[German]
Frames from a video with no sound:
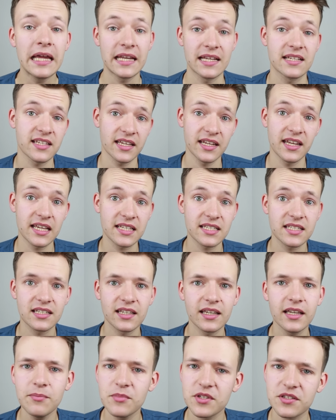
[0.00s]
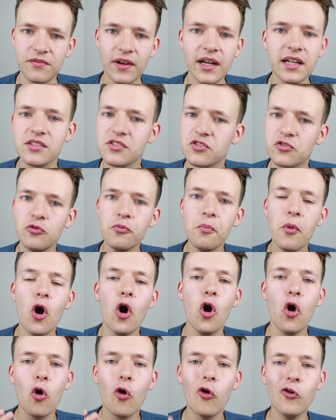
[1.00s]
Das ist ein extremes Wachstum
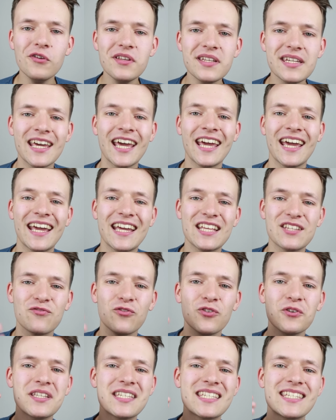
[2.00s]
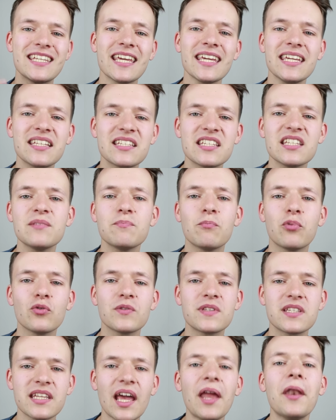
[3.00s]
und es wurden
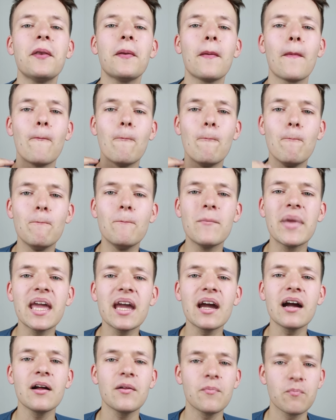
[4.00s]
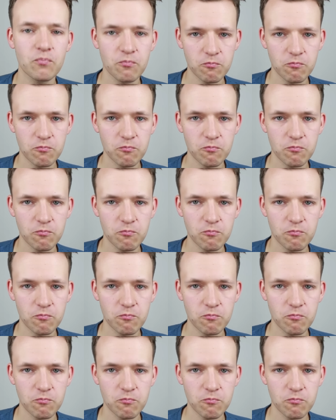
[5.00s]
60% mehr